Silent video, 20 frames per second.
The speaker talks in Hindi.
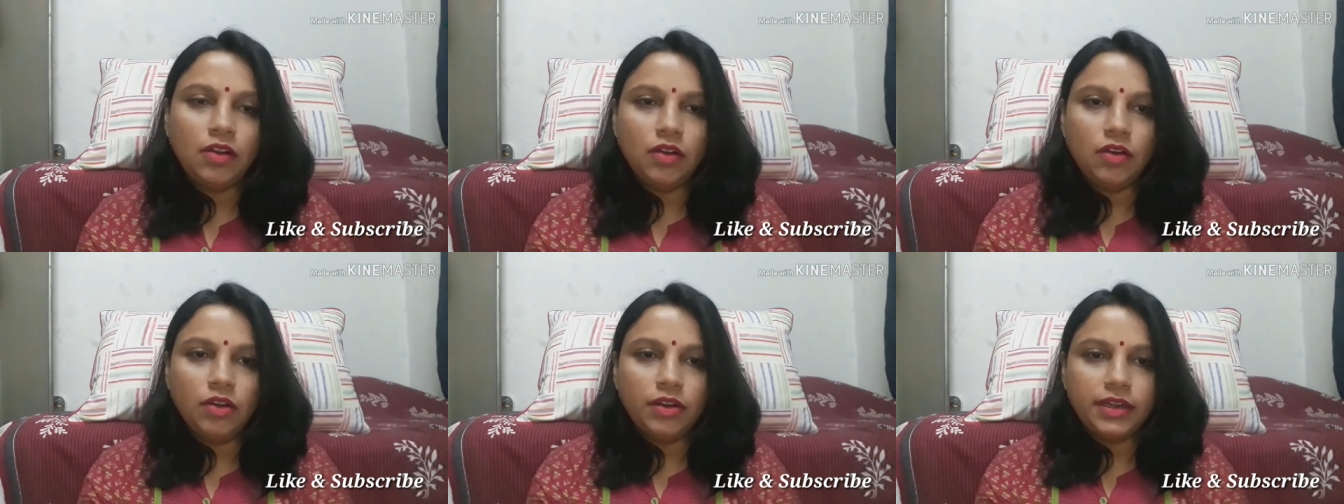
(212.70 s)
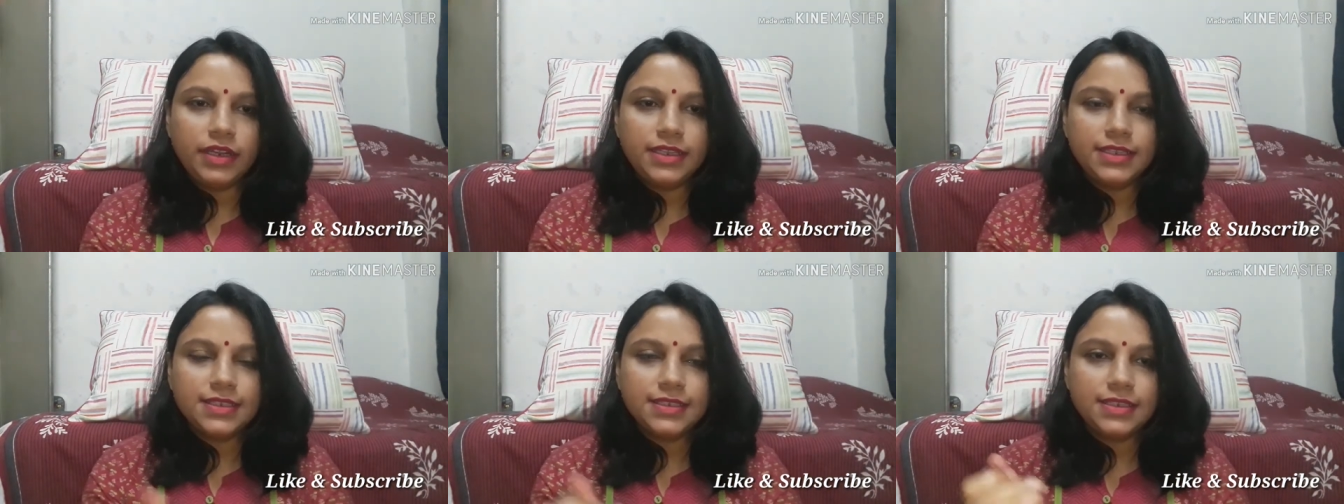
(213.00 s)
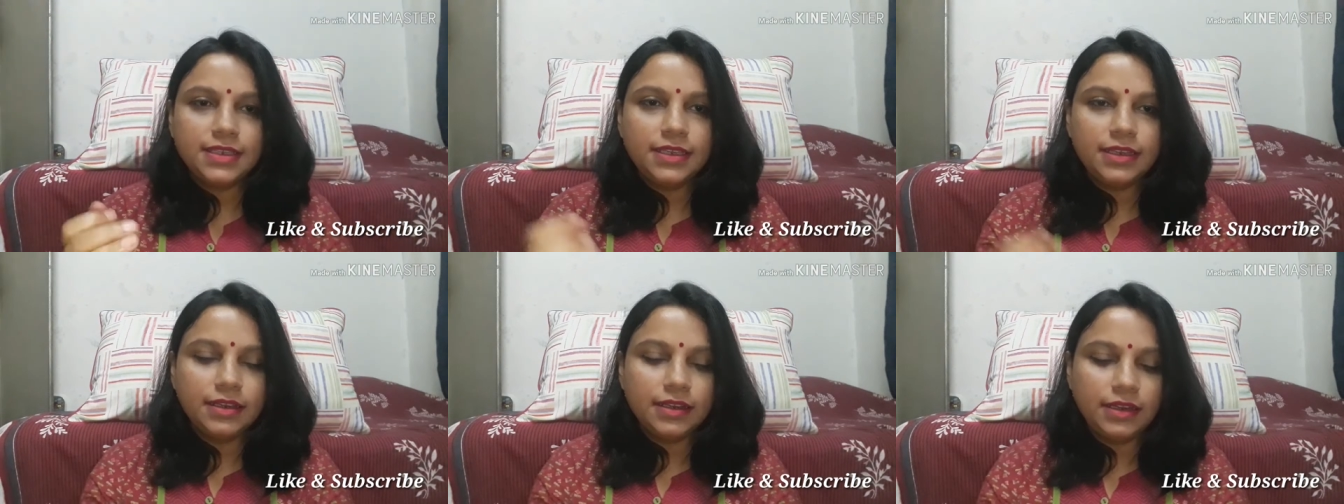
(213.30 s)
और
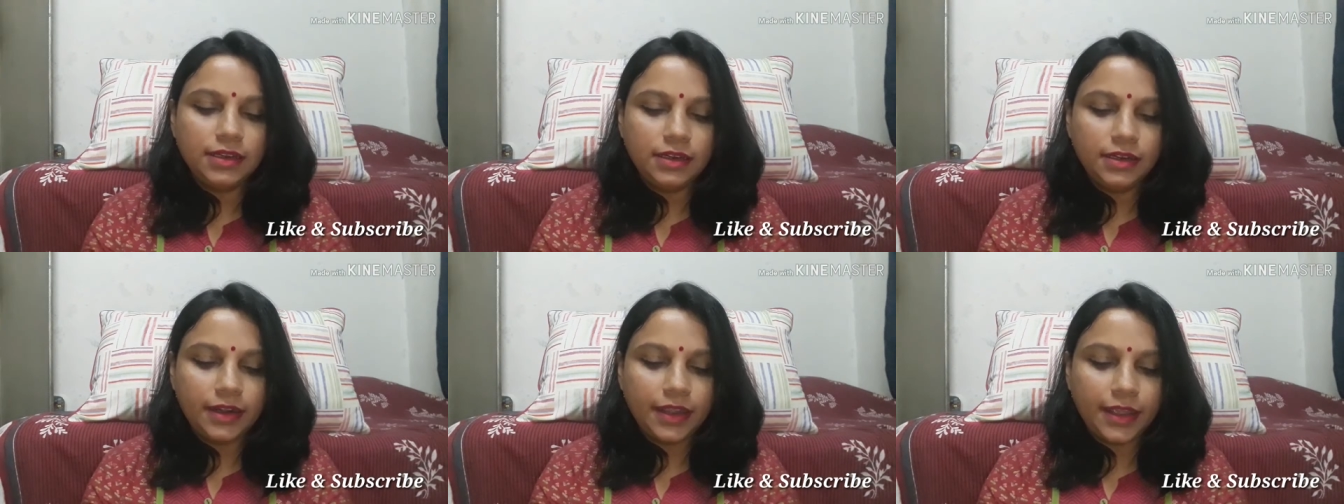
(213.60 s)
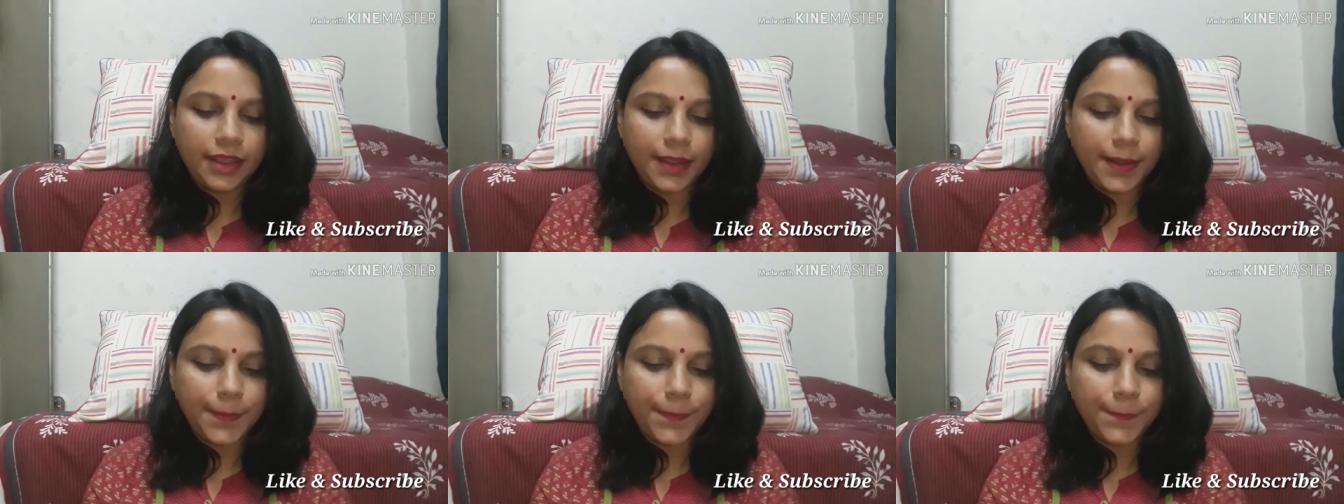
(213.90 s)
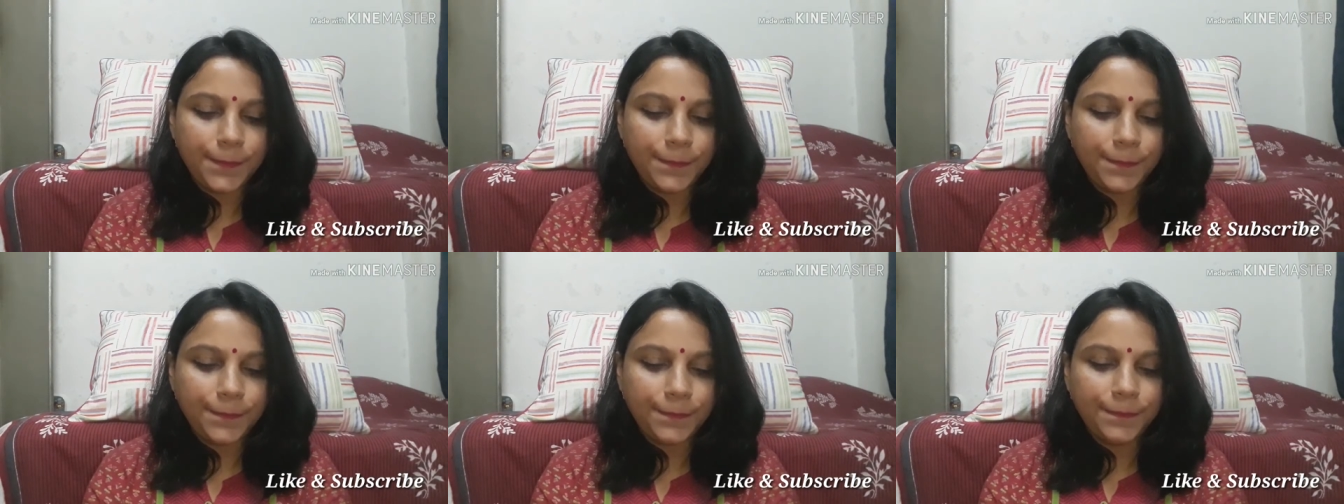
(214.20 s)
इसकी कलर है
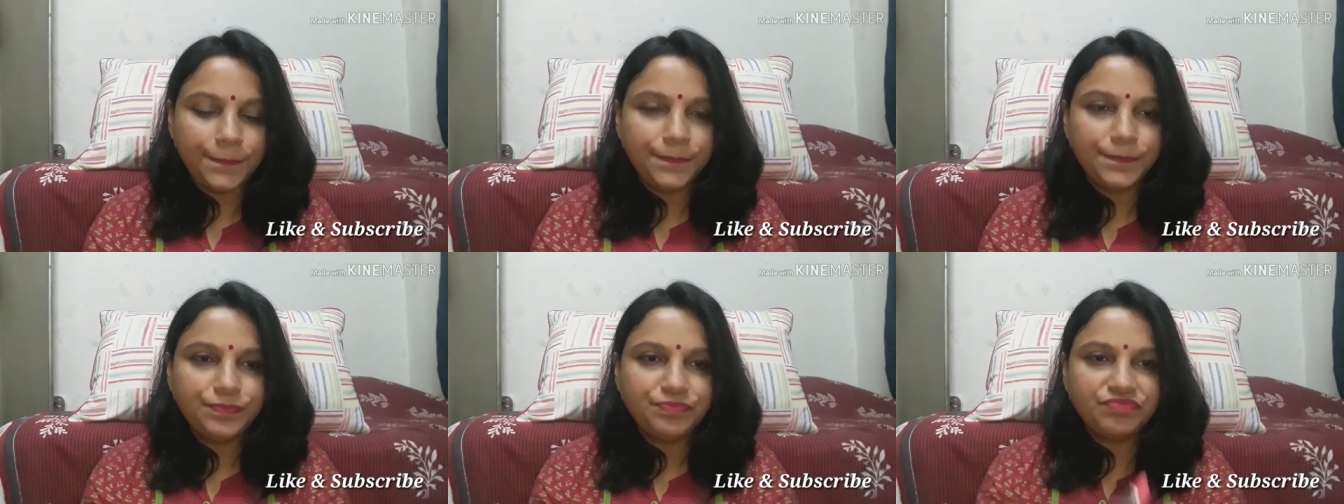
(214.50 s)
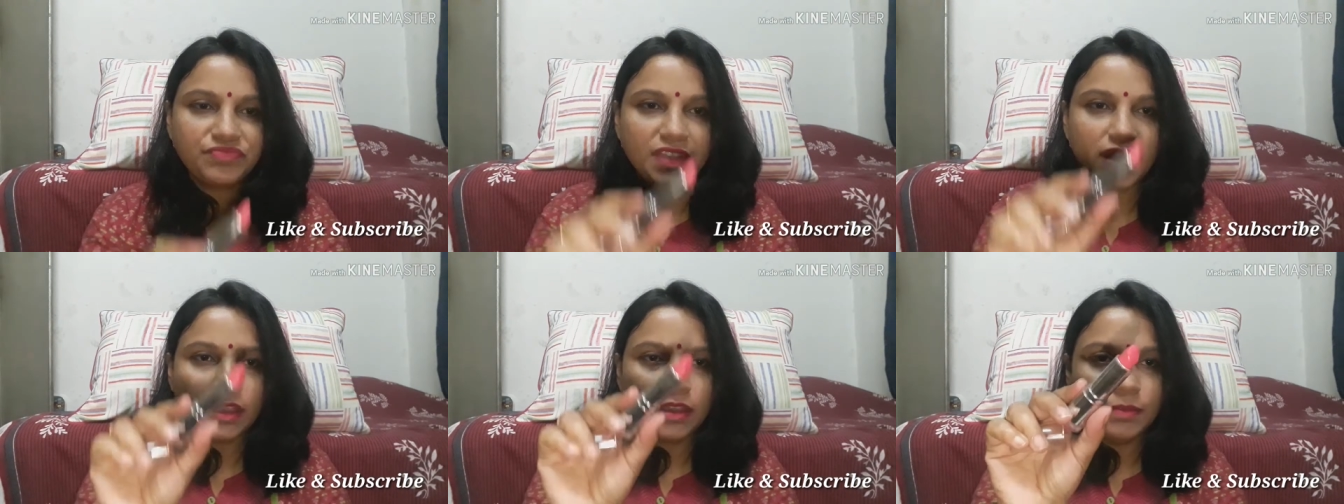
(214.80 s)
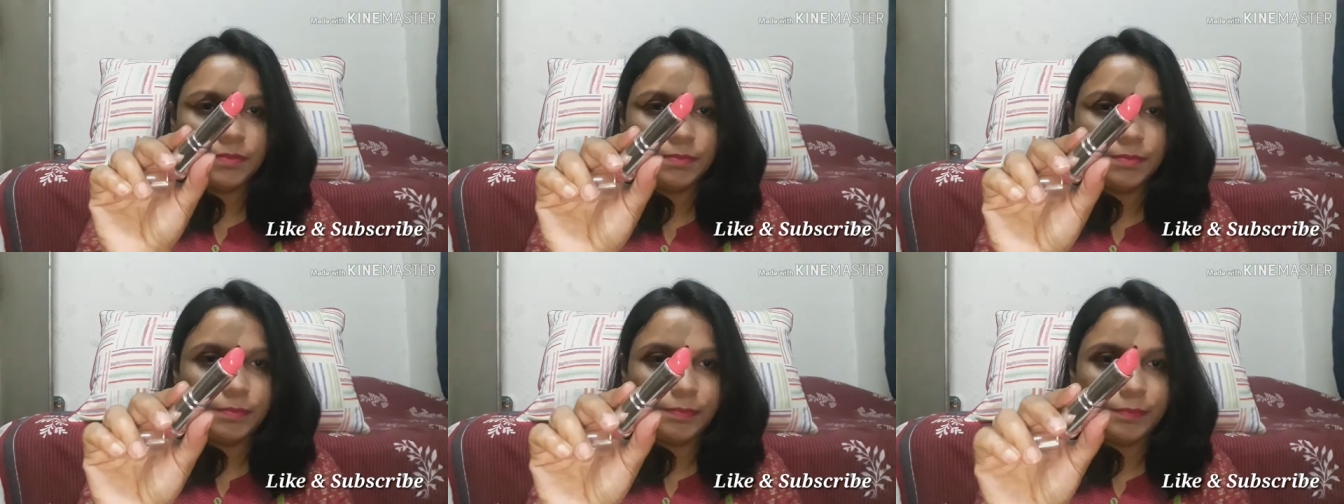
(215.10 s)

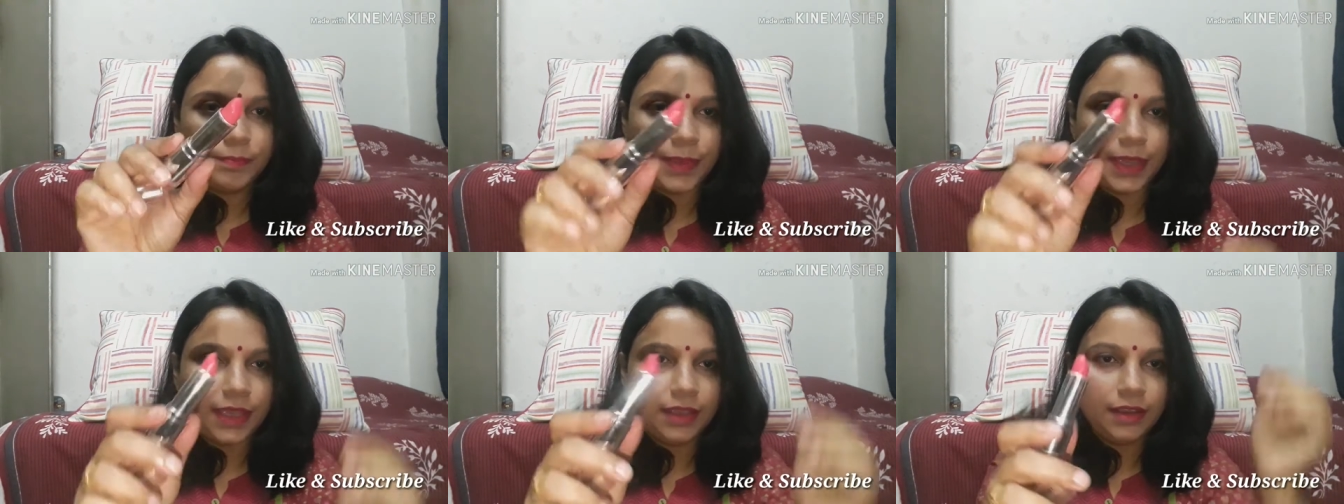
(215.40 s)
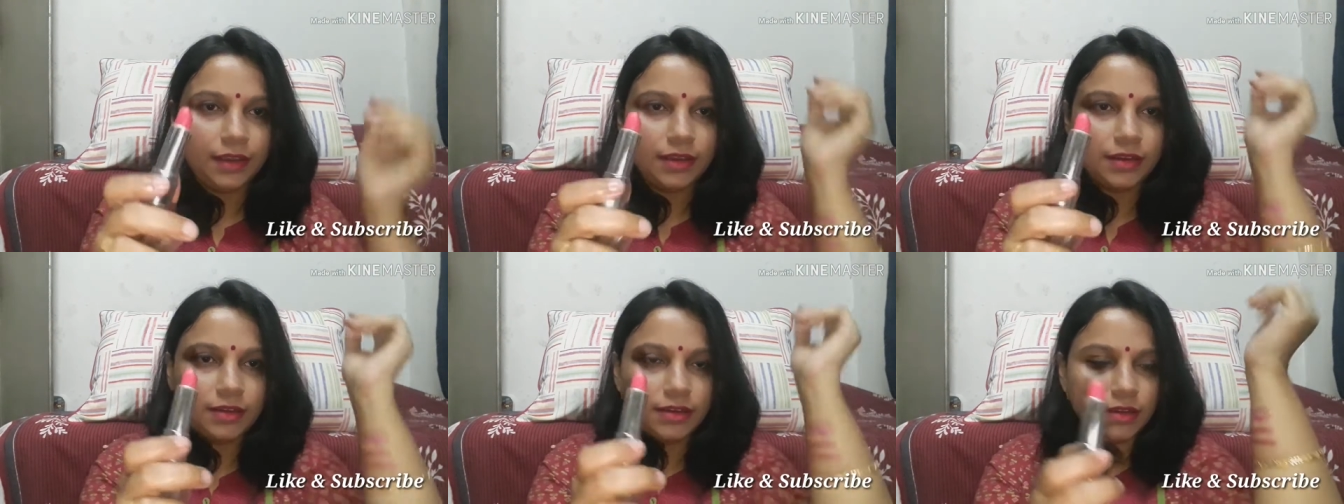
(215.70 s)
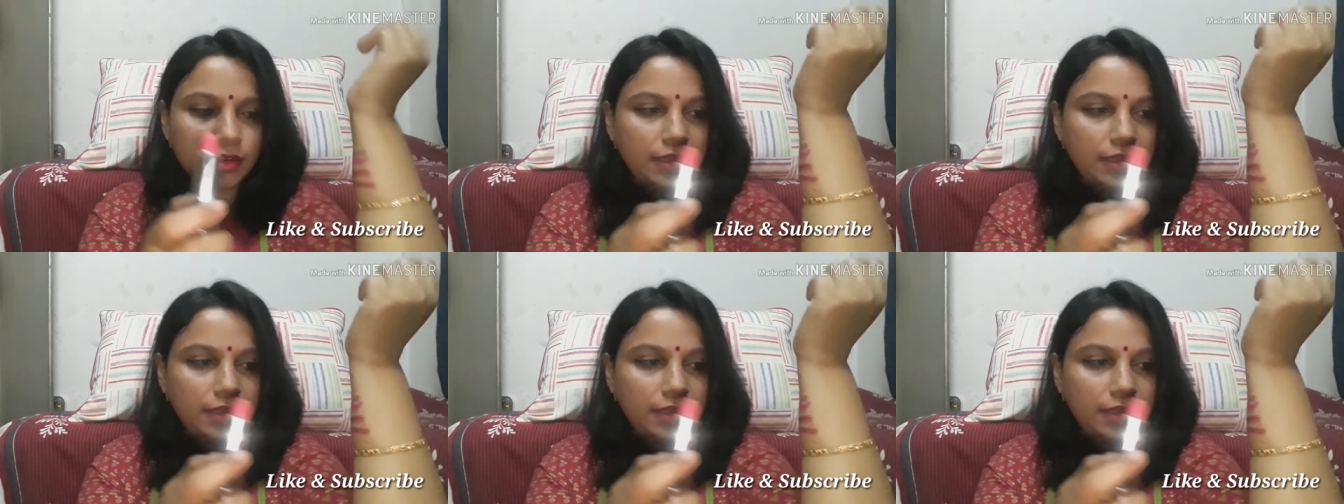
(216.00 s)
पिंक